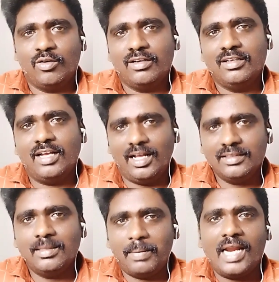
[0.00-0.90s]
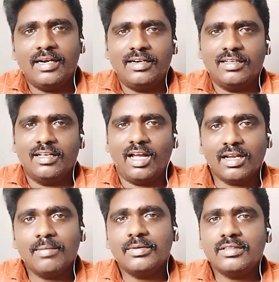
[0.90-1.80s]
ஒரு அந்த பிளானட்டு
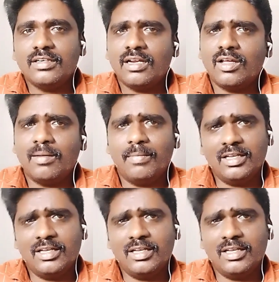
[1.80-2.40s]
அங்கே பார்த்தீங்கன்னா